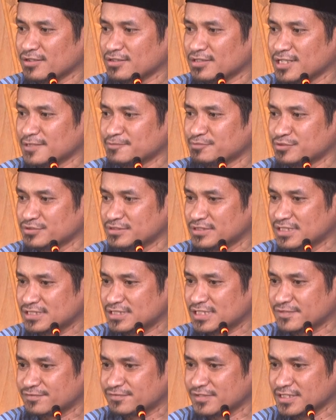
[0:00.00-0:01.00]
Allah punya
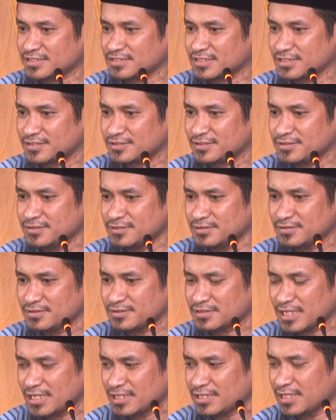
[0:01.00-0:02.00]
sifat
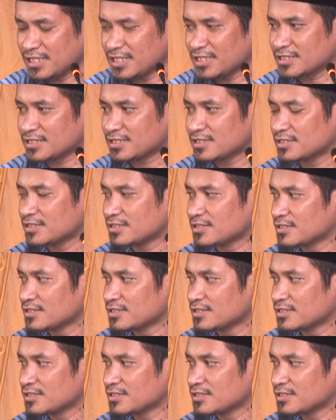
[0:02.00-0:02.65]
kekurangan.